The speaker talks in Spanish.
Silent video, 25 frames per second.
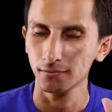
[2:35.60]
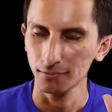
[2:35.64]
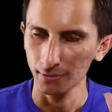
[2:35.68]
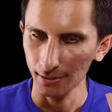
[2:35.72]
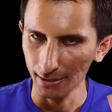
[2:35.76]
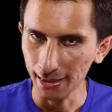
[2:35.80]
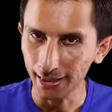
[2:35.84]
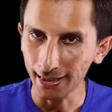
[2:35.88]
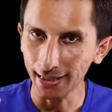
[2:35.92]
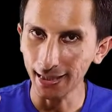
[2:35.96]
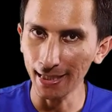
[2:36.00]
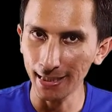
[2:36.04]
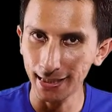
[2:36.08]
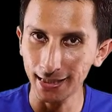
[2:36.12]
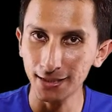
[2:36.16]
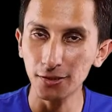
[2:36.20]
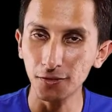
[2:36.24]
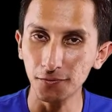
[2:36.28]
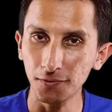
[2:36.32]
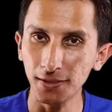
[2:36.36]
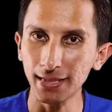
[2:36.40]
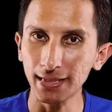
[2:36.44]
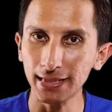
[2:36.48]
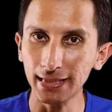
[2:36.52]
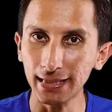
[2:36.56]
Que quede eso
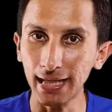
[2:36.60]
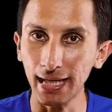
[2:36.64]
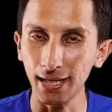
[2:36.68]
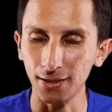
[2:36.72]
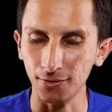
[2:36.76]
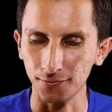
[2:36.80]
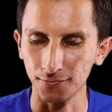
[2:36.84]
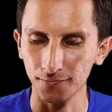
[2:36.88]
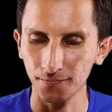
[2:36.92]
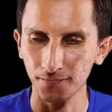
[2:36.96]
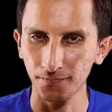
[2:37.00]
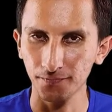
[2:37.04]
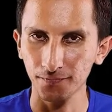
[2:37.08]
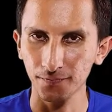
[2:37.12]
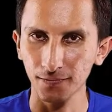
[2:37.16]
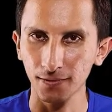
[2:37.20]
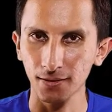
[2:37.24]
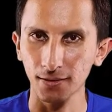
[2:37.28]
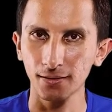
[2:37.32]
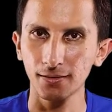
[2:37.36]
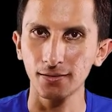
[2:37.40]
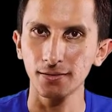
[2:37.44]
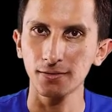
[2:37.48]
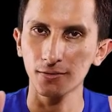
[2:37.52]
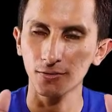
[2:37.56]
bien claro.
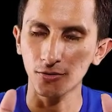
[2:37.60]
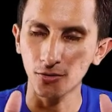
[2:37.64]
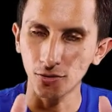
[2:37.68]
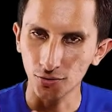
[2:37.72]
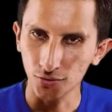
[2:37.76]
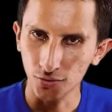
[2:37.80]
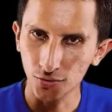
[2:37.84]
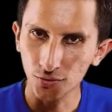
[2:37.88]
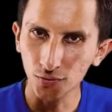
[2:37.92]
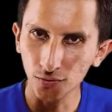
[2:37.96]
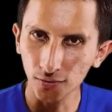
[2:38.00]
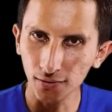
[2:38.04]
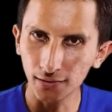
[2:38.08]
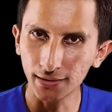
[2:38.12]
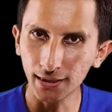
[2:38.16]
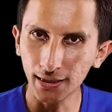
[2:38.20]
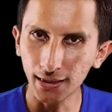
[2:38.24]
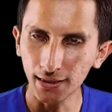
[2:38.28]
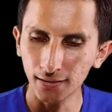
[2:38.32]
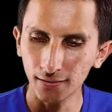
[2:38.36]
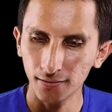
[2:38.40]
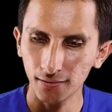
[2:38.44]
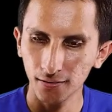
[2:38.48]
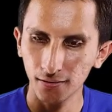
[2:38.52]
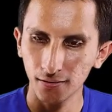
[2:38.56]

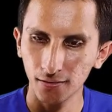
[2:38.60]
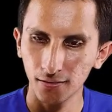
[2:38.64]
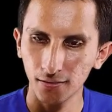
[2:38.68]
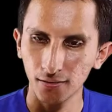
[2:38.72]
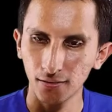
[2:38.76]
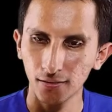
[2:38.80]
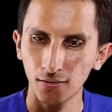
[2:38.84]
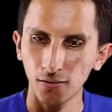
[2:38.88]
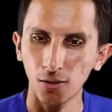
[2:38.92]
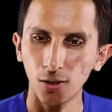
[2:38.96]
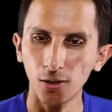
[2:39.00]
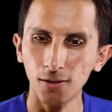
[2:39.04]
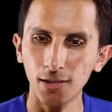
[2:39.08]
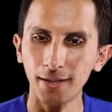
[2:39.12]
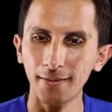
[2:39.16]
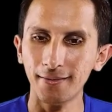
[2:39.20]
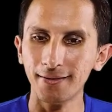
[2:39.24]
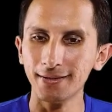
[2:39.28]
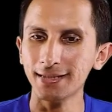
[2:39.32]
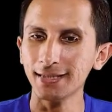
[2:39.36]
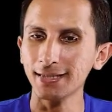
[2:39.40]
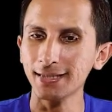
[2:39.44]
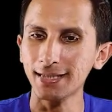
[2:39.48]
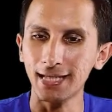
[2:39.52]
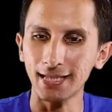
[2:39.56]
Consulte.
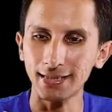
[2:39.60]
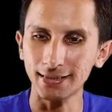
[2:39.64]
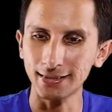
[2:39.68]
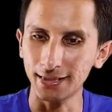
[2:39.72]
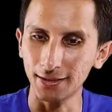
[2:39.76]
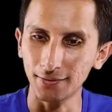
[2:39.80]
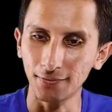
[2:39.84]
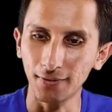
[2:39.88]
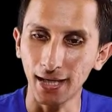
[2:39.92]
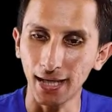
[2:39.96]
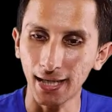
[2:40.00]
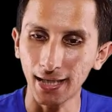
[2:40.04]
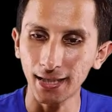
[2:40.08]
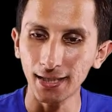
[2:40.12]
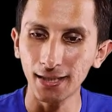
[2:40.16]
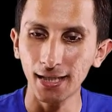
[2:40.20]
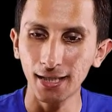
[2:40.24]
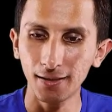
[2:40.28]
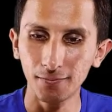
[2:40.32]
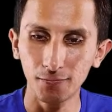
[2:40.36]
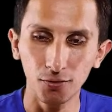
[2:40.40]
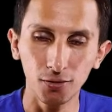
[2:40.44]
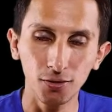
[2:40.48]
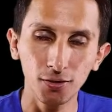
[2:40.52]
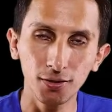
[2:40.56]
Obviamente que activar
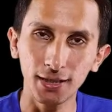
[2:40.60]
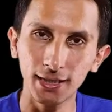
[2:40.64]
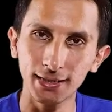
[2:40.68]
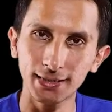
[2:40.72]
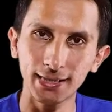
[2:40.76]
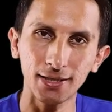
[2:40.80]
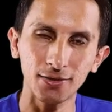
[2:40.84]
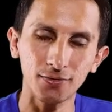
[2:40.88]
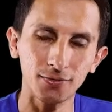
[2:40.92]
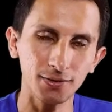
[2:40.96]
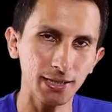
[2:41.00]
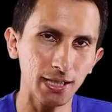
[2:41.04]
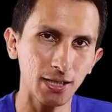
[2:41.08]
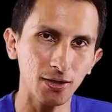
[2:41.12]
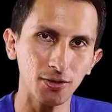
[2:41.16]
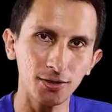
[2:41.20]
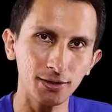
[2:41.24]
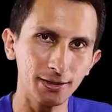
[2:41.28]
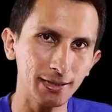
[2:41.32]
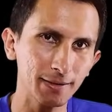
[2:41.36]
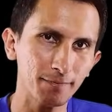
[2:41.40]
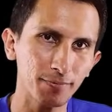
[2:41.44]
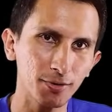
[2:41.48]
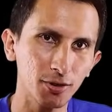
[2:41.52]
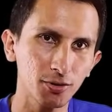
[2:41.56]
el modo desarrollador
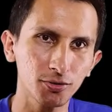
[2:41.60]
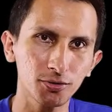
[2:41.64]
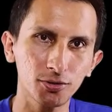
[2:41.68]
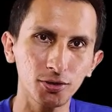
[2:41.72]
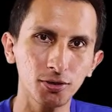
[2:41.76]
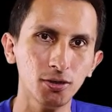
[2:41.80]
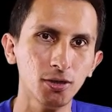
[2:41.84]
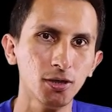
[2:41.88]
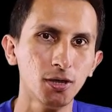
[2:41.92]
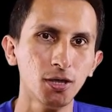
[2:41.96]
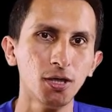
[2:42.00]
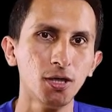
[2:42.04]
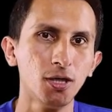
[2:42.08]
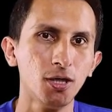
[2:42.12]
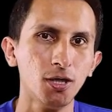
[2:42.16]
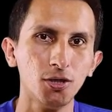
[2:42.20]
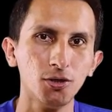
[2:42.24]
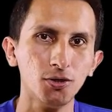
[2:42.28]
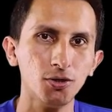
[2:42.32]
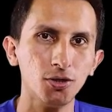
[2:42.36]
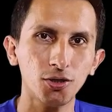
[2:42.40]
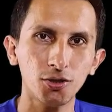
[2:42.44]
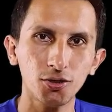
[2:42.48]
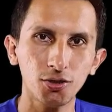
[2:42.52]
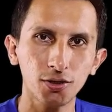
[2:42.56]
de pronto
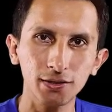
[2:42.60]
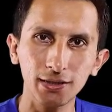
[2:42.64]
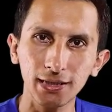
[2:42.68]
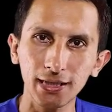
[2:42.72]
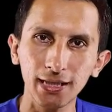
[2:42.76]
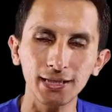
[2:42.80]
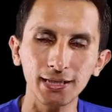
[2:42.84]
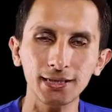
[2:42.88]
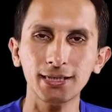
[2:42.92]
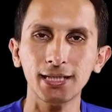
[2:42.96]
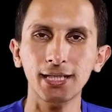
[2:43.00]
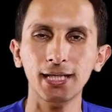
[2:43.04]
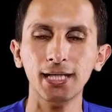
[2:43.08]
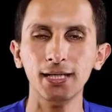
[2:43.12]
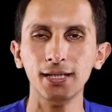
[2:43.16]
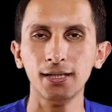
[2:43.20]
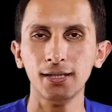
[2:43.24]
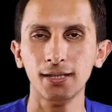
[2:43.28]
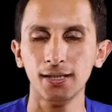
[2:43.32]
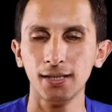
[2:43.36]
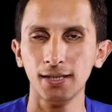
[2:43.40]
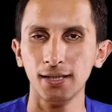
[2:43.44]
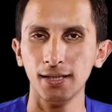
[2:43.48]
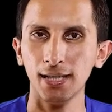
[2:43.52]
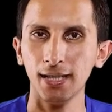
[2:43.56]
no nos
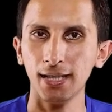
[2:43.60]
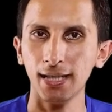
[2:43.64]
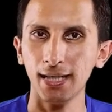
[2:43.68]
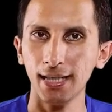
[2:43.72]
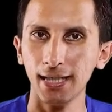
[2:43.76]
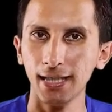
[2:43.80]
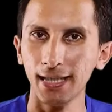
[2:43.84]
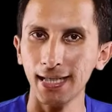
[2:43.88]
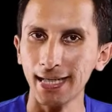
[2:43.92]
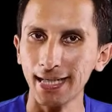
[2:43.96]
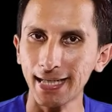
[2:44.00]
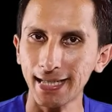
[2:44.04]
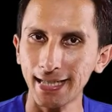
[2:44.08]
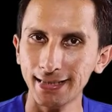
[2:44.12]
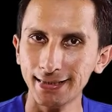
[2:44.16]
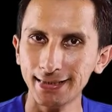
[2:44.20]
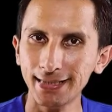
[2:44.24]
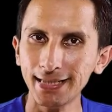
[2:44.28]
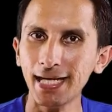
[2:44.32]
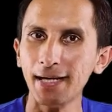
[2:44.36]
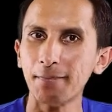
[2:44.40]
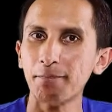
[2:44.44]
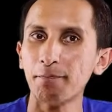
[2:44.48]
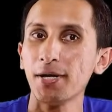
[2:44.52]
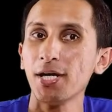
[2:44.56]
quita eh, la
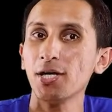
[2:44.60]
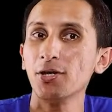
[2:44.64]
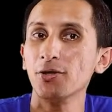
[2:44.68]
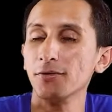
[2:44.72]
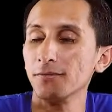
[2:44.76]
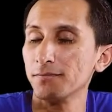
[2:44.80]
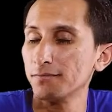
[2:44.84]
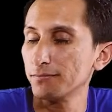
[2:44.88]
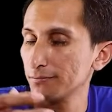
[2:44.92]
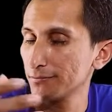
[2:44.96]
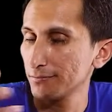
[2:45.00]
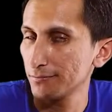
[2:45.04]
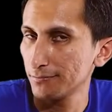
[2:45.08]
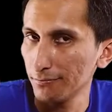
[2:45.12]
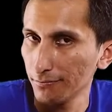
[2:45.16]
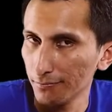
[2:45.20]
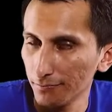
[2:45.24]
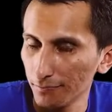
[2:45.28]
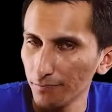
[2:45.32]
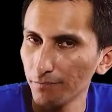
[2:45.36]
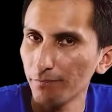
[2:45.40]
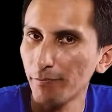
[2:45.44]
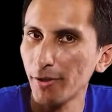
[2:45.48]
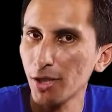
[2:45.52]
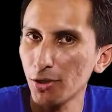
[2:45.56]
garantía, pero,
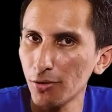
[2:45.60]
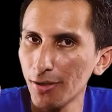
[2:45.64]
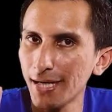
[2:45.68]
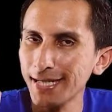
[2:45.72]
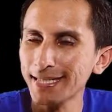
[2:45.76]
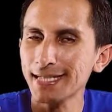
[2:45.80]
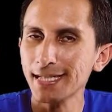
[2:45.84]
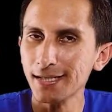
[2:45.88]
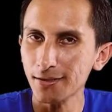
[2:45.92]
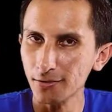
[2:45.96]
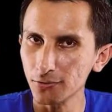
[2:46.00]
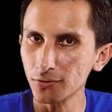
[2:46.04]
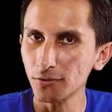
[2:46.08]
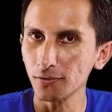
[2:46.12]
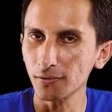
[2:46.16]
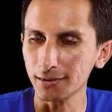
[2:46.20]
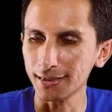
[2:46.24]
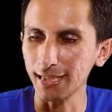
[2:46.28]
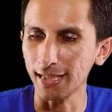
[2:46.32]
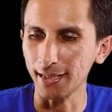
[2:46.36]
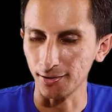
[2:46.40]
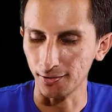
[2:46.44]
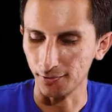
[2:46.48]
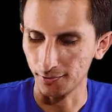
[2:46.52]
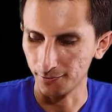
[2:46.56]
pero hay que
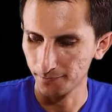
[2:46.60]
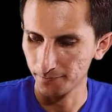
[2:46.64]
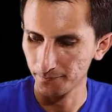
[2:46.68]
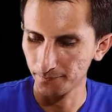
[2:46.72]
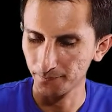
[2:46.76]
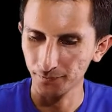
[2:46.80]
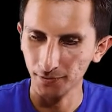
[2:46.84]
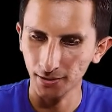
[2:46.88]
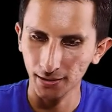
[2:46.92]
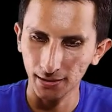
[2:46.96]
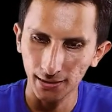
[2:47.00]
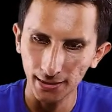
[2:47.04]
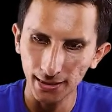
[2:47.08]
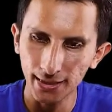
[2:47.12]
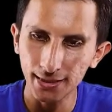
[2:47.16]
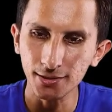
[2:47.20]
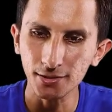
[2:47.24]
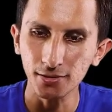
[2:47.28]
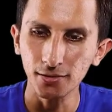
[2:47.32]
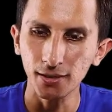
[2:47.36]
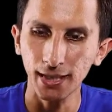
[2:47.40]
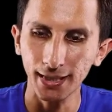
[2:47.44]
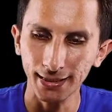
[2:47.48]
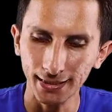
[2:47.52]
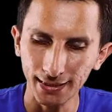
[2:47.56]
consultar.
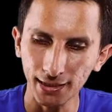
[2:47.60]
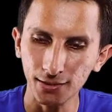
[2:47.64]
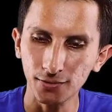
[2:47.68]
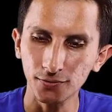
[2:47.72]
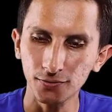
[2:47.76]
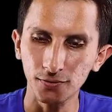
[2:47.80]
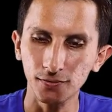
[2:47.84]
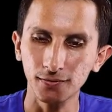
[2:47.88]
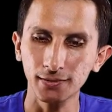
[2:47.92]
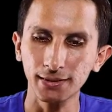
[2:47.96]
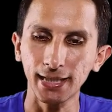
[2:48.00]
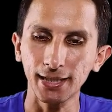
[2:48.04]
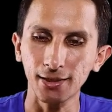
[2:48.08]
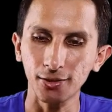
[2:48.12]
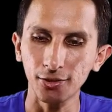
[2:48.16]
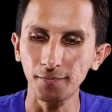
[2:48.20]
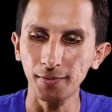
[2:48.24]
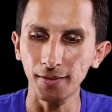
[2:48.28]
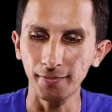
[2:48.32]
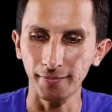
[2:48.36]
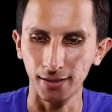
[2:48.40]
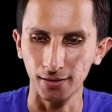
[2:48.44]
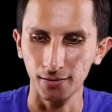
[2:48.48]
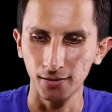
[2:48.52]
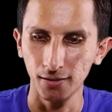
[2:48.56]
¿Listo? Hay que consultarlo
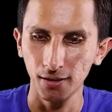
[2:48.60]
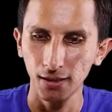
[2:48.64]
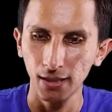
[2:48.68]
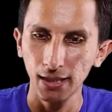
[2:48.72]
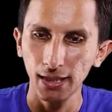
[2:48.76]
primero.